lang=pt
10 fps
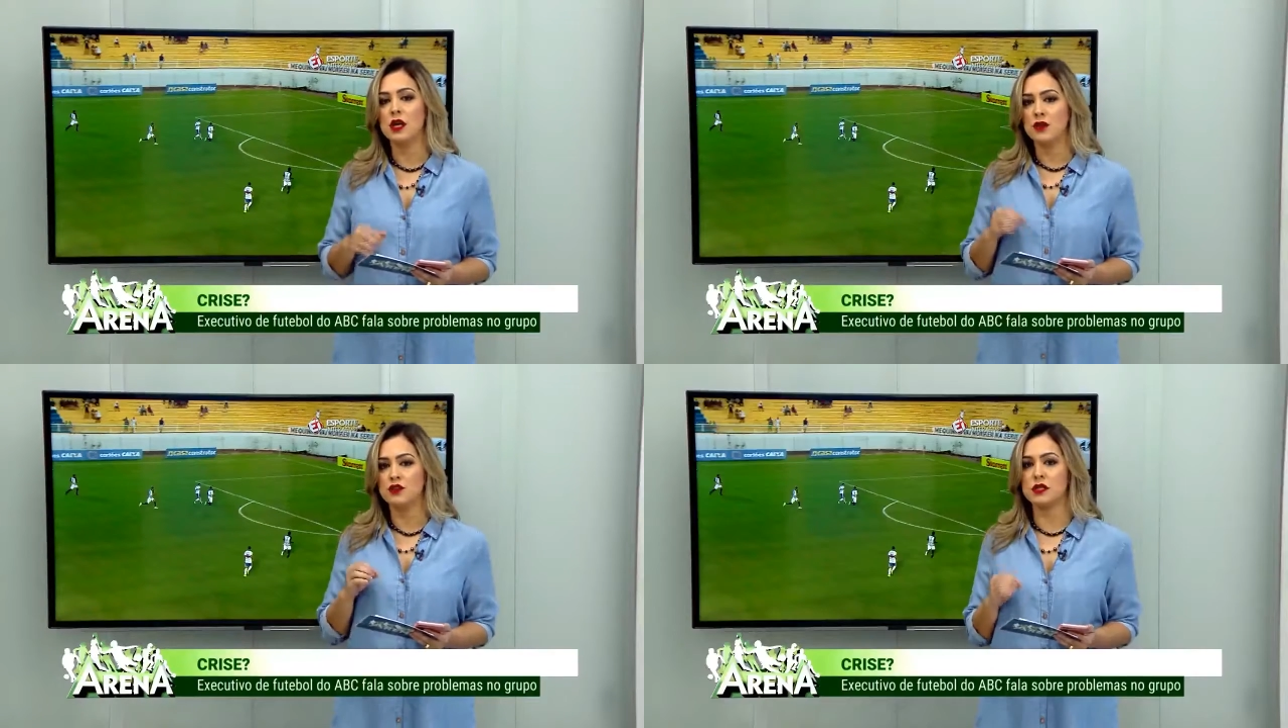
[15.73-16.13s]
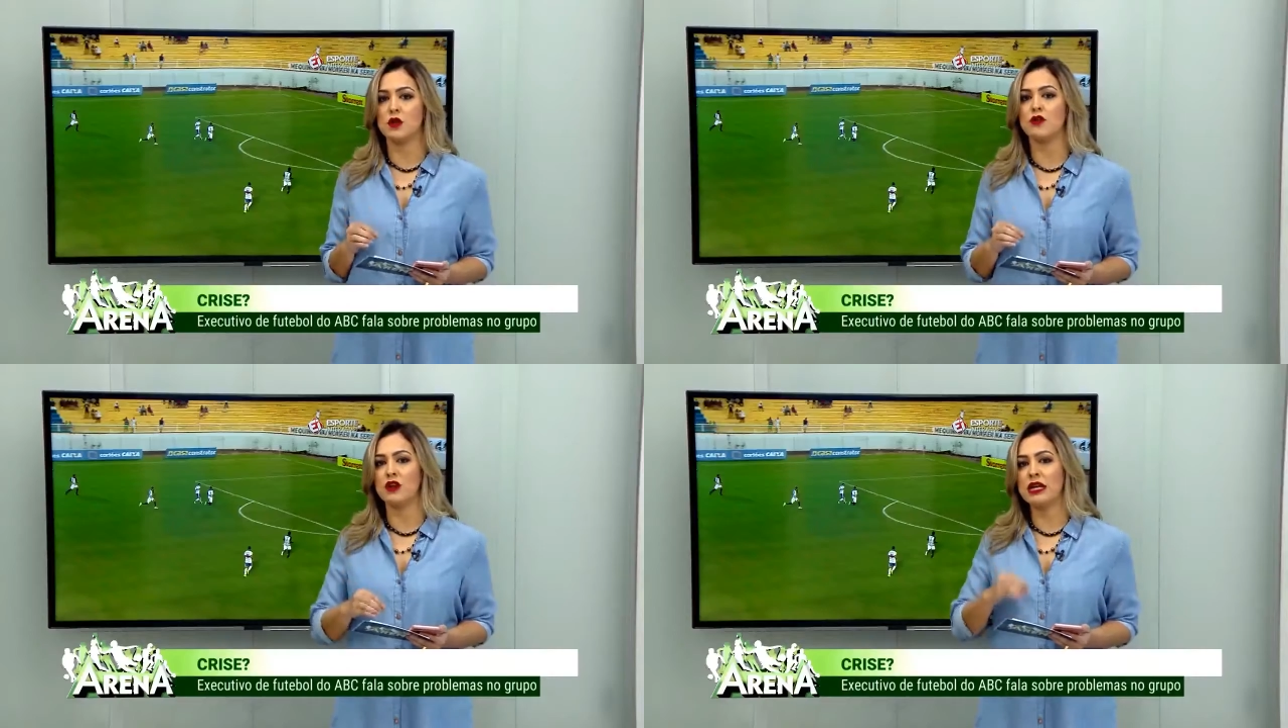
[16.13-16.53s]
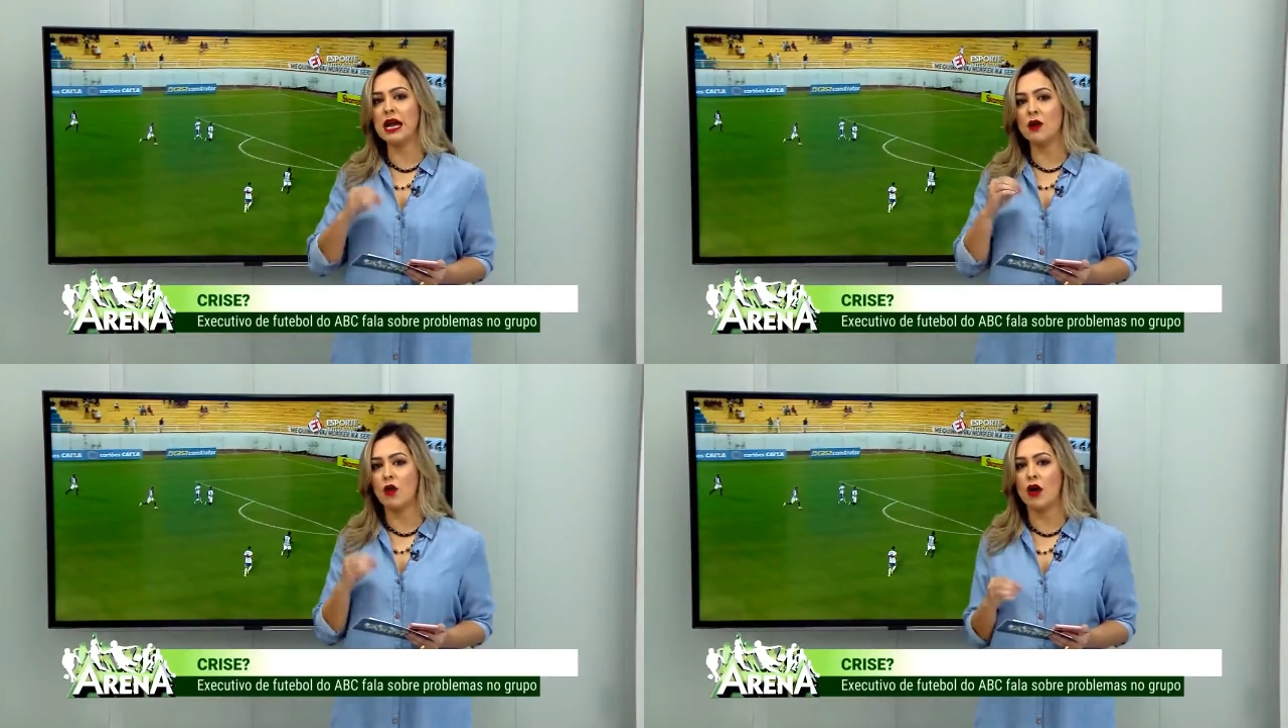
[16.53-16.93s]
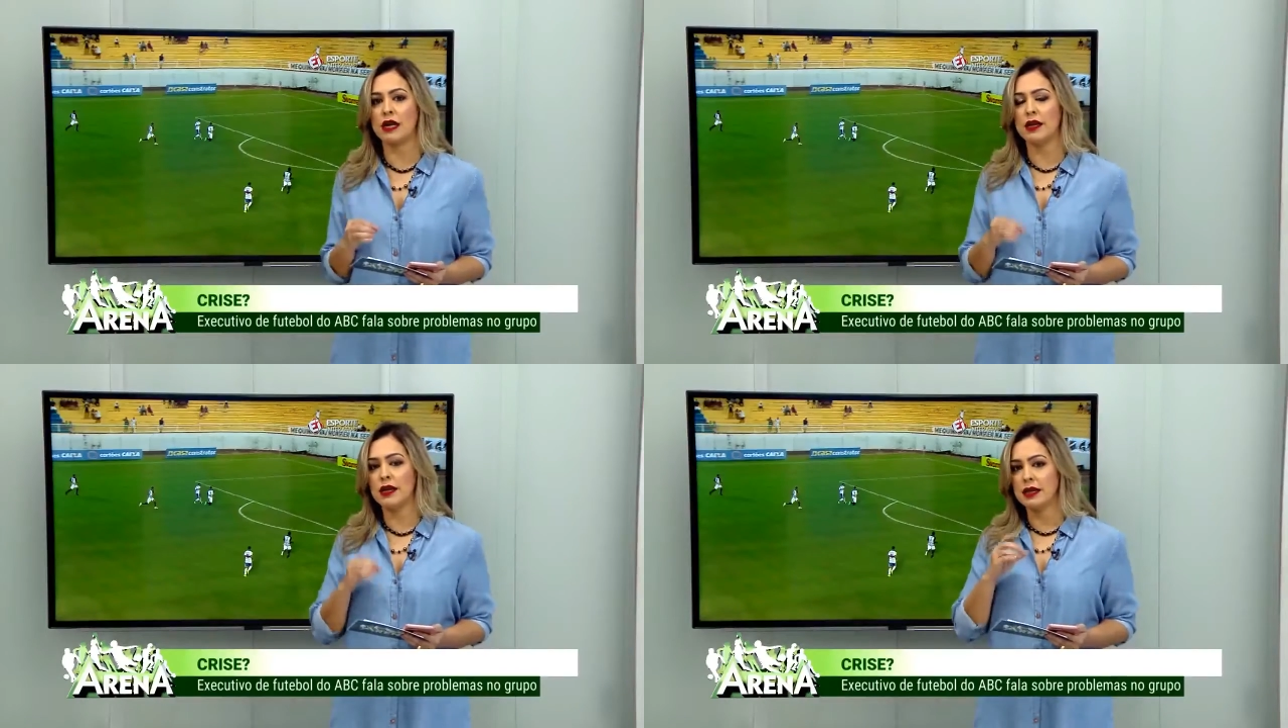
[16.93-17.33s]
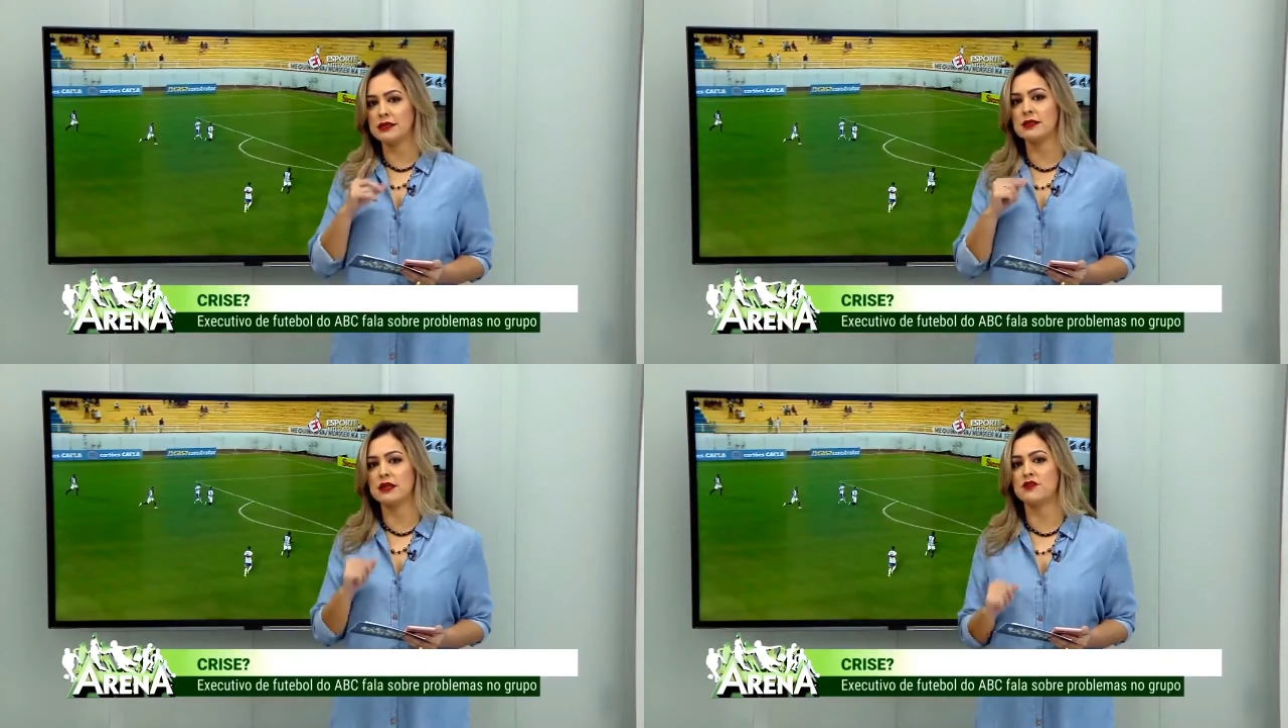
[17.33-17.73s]
e você confere agora
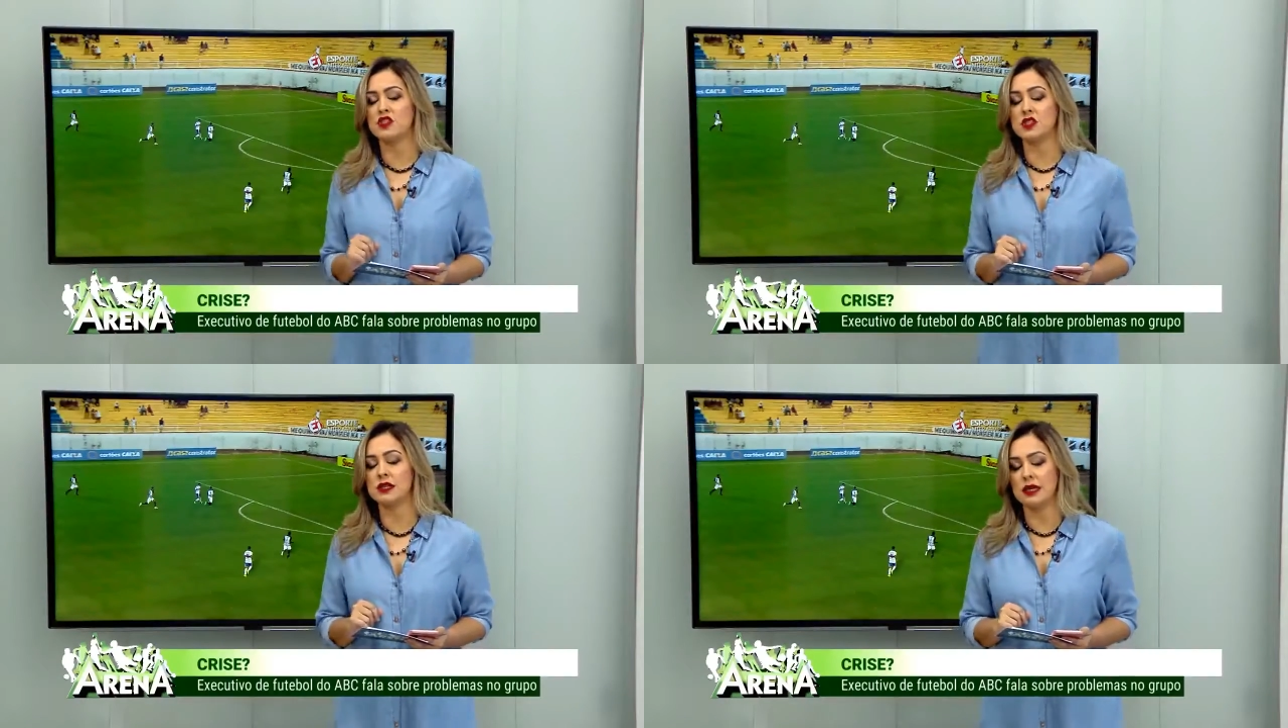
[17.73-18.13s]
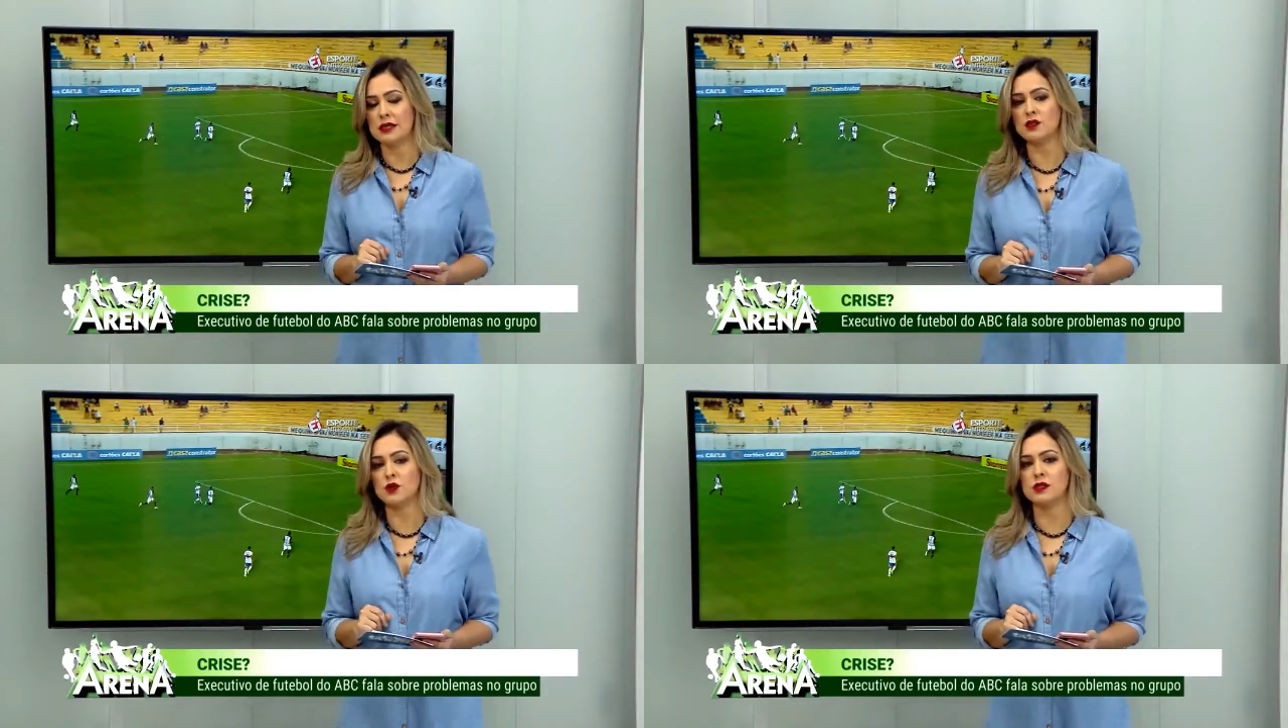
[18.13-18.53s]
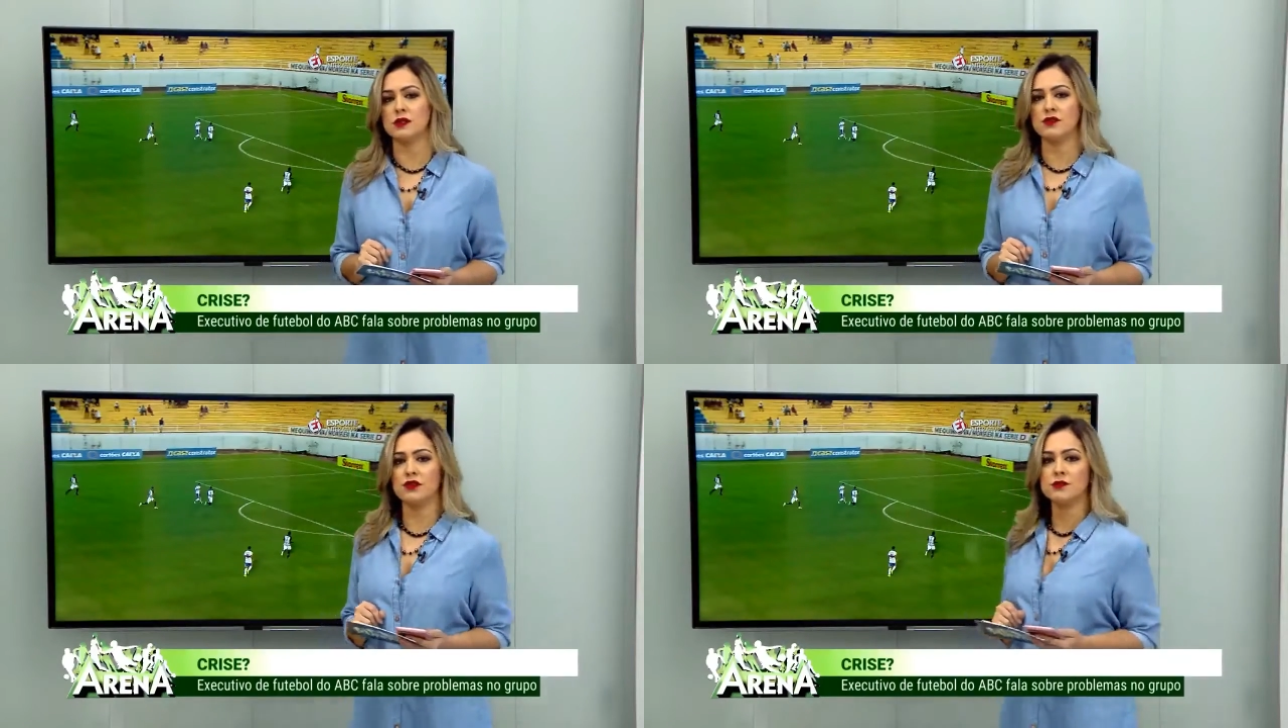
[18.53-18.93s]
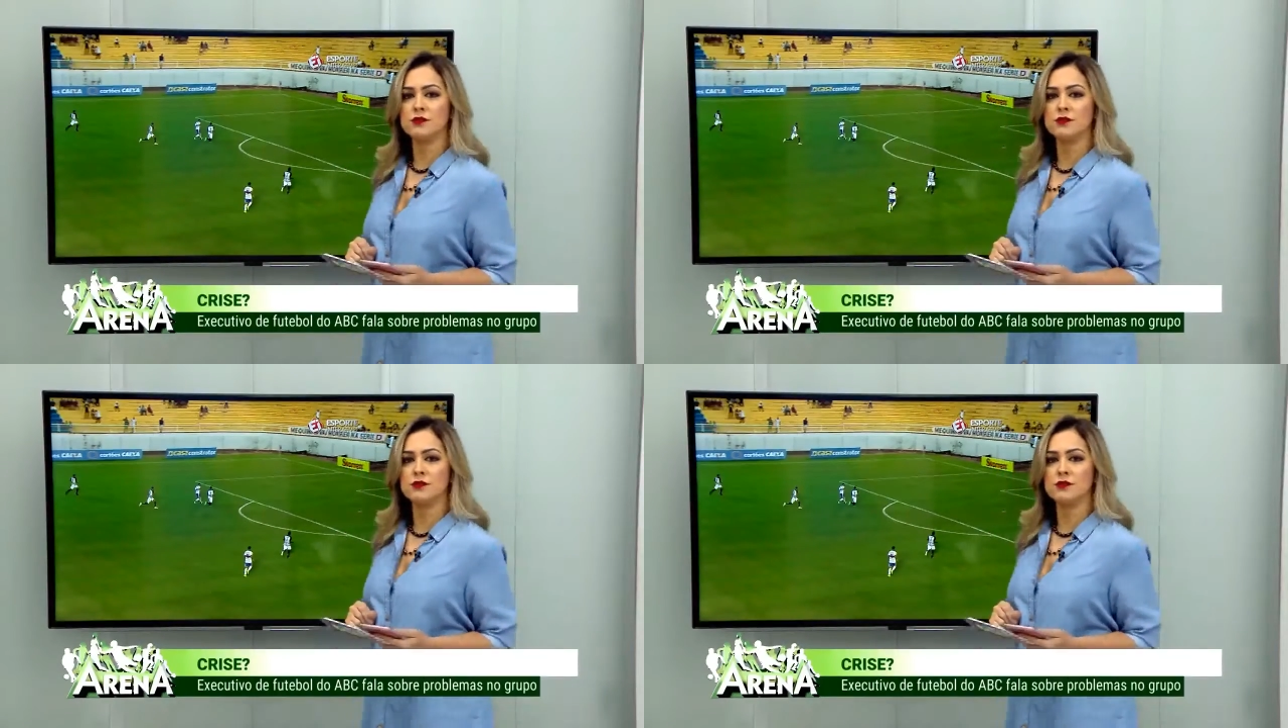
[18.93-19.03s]
essa entrevista exclusiva.